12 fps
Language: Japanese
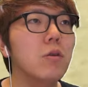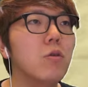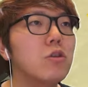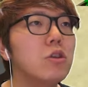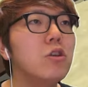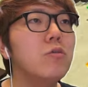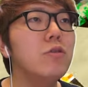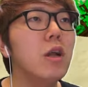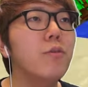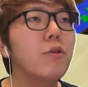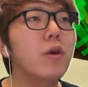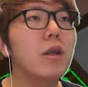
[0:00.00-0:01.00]
こっちの
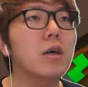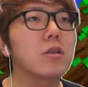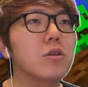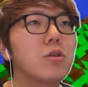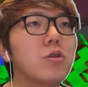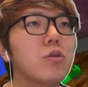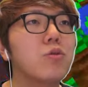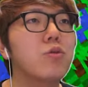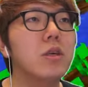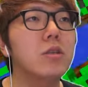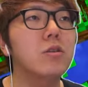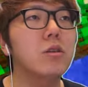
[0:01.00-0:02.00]
村人はなんかずっと
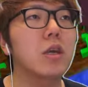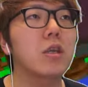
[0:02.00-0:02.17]
増え続